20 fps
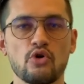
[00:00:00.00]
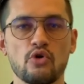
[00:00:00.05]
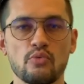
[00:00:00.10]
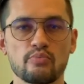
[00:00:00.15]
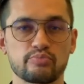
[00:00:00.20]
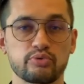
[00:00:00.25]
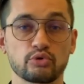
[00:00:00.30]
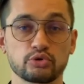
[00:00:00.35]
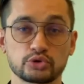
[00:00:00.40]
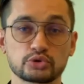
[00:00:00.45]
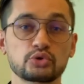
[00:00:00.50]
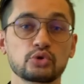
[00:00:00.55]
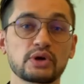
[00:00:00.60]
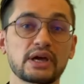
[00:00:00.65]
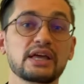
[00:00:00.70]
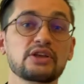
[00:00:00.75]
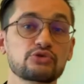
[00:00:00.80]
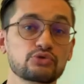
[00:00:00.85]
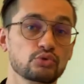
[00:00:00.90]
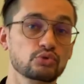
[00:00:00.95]
pour
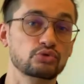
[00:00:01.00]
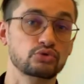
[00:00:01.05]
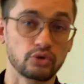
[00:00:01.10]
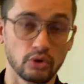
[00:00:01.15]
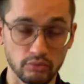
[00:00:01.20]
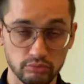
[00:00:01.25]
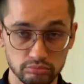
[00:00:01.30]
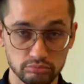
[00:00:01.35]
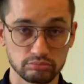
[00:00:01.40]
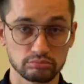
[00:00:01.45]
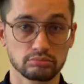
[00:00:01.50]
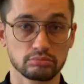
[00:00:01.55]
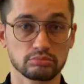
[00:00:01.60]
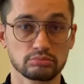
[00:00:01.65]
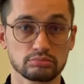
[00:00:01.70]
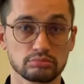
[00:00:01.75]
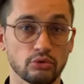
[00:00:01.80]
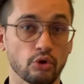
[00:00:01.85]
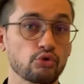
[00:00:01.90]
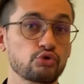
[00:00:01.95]
stocker son temps
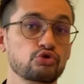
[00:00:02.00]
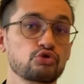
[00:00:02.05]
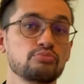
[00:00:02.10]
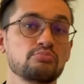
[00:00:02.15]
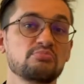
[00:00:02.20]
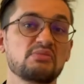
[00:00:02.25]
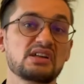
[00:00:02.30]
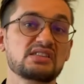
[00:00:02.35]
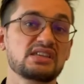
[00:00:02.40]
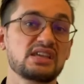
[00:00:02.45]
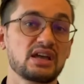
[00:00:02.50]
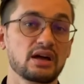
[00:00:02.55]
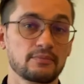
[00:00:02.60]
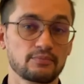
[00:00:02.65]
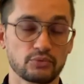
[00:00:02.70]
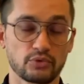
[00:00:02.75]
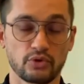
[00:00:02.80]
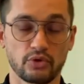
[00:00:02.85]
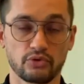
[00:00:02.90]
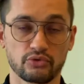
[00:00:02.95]
dans une manière,
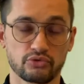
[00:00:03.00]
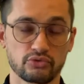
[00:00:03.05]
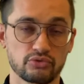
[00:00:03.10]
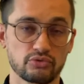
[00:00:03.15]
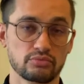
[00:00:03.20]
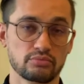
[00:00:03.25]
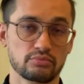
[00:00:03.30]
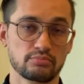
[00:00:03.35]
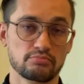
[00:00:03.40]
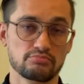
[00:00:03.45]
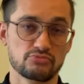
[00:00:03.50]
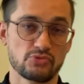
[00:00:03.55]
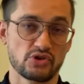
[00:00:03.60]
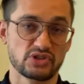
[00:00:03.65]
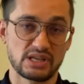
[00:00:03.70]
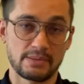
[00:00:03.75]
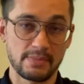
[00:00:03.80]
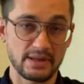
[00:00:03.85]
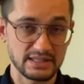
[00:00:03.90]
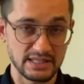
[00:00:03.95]
dans, une, dans
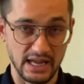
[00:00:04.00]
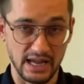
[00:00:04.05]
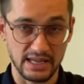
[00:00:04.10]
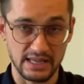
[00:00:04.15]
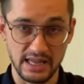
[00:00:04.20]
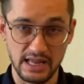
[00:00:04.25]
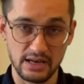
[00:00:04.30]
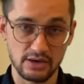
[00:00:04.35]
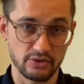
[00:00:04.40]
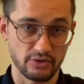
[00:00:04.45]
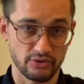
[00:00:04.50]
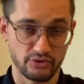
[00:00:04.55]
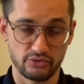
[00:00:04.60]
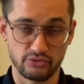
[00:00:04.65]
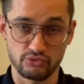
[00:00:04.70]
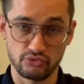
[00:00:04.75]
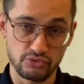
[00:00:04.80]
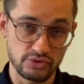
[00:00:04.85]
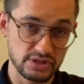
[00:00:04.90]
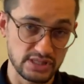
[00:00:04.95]
un matériel, dans une
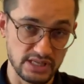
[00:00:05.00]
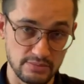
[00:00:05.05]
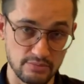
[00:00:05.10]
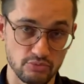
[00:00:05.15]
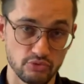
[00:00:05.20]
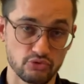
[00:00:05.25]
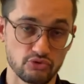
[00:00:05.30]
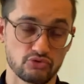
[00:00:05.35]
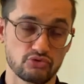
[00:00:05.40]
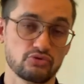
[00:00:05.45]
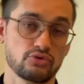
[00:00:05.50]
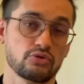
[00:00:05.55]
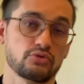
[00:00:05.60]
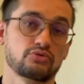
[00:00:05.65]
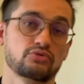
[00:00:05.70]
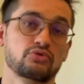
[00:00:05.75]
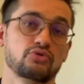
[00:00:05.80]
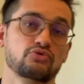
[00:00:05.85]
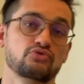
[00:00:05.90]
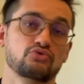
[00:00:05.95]
unité de mesure,
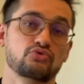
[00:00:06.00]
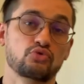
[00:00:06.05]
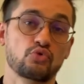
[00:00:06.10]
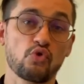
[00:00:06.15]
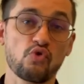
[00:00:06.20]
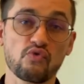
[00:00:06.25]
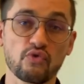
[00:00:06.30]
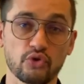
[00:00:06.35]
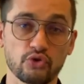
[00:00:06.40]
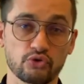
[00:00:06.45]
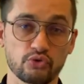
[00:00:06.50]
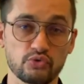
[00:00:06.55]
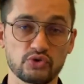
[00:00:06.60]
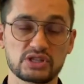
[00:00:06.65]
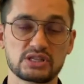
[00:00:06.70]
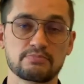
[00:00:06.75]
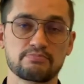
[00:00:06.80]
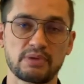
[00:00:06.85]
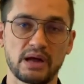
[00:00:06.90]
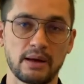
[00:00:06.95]
dans une convention
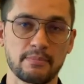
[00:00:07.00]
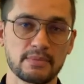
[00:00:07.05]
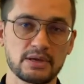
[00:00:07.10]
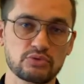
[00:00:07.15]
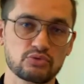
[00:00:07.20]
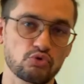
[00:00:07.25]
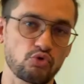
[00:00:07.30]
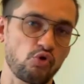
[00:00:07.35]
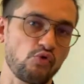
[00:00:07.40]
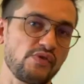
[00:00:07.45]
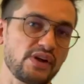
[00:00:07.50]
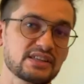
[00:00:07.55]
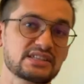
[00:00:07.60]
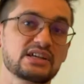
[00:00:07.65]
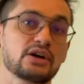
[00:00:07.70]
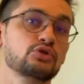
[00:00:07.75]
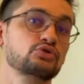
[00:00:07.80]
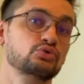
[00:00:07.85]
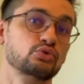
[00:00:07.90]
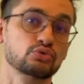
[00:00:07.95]
qui permet de
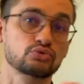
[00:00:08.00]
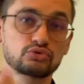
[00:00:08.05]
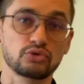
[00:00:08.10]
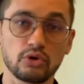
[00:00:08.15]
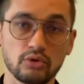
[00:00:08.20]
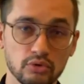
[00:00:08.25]
convertir son temps